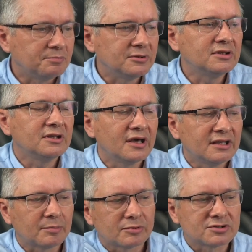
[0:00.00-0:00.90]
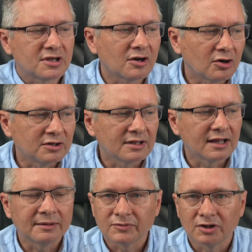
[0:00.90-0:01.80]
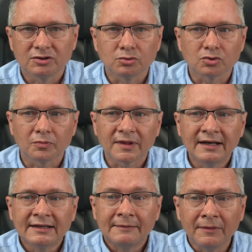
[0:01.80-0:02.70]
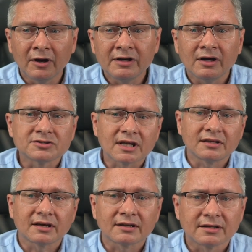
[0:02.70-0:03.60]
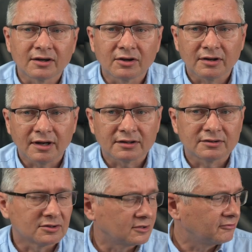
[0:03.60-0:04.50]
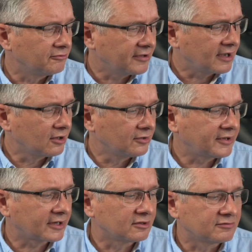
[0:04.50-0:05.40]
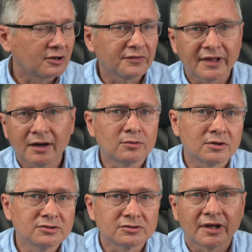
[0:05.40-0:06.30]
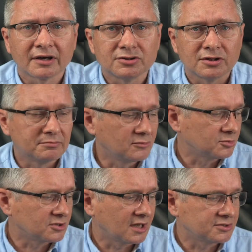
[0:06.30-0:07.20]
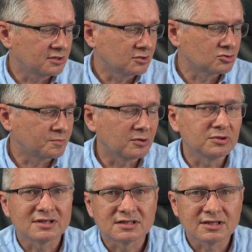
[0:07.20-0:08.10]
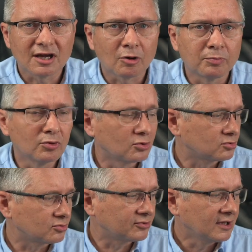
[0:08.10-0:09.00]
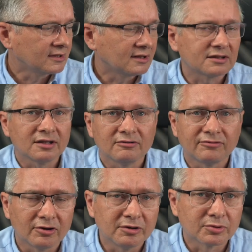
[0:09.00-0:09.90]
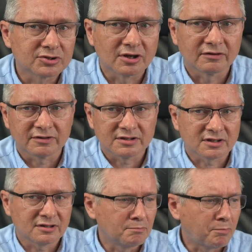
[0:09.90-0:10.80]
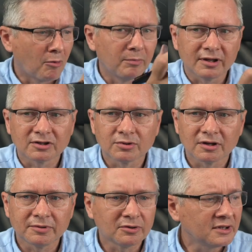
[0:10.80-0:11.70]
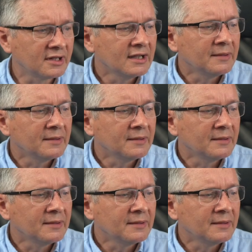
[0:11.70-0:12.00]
PDA japońskiego i dla Dudru. No i ostatnia kategoria to wygląd, jak to wyglądało. No to jak się domyślacie, no zupełnie zero punktów dla tej folii buksowej, za te bąble, które były.